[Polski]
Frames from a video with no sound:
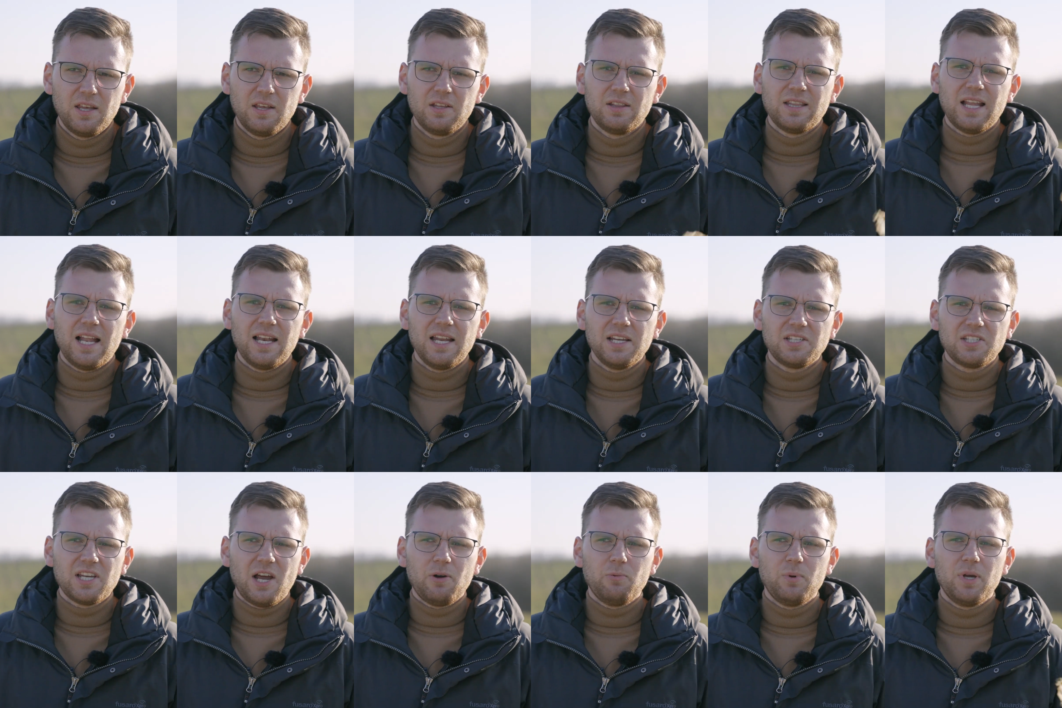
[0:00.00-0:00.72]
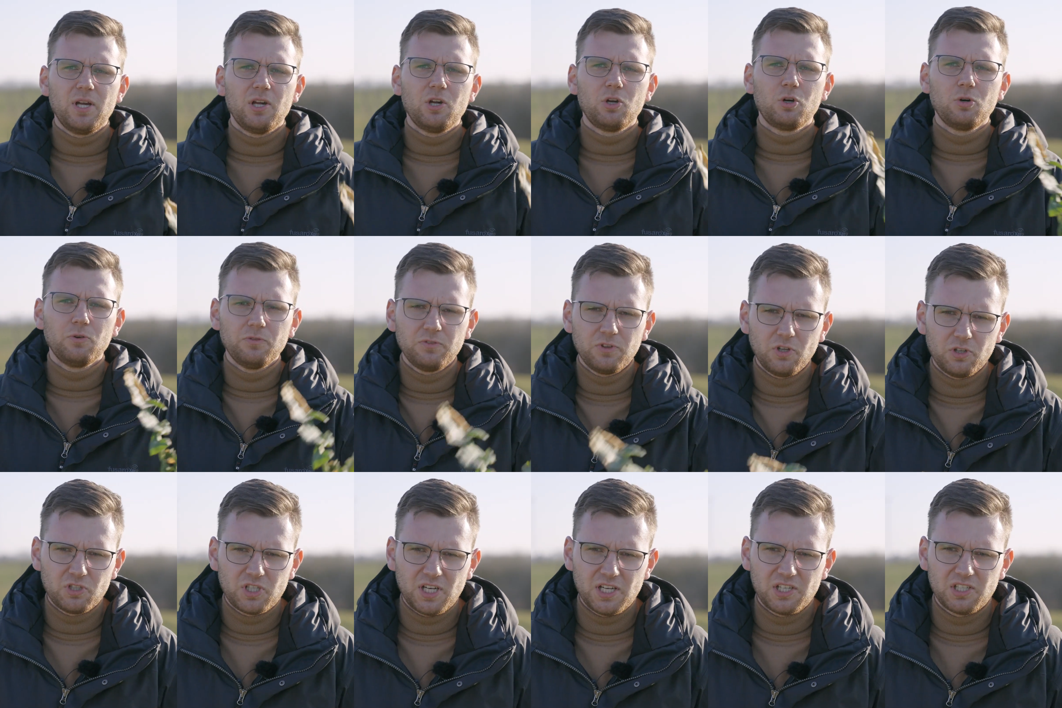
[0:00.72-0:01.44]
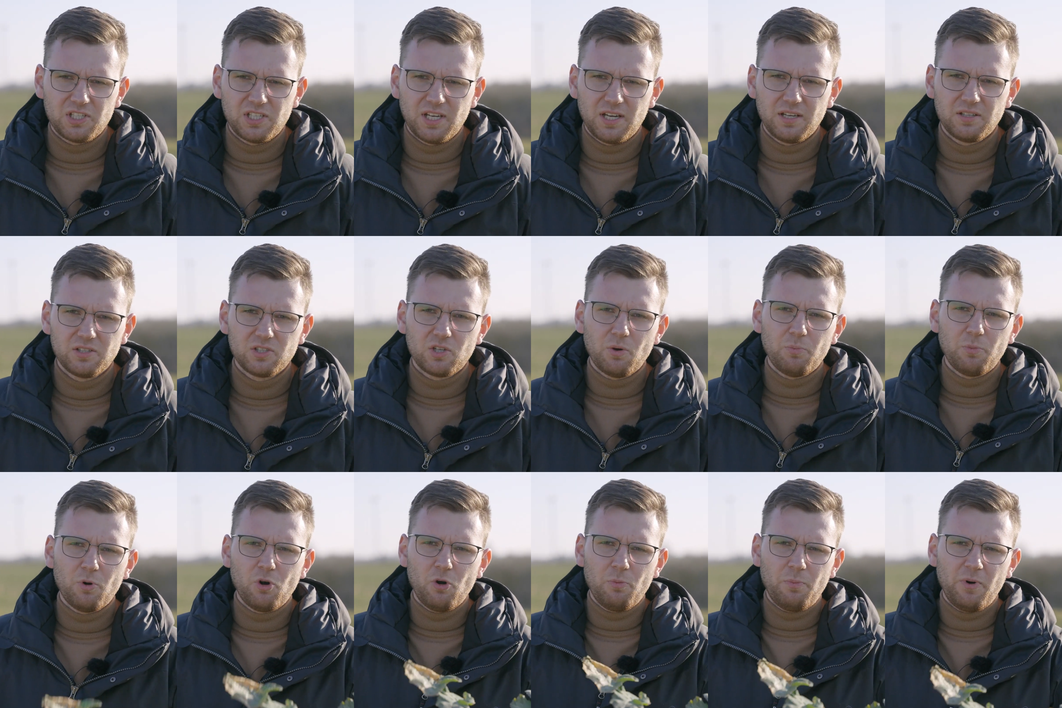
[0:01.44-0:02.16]
naleciały równocześnie. Co
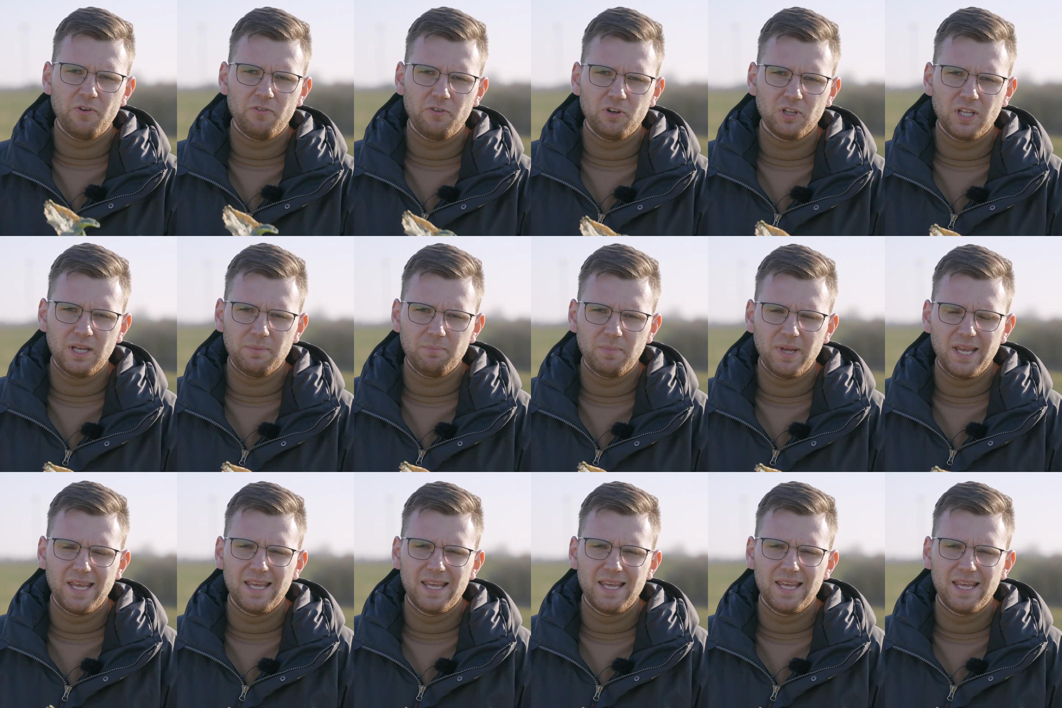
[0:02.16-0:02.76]
było powodem?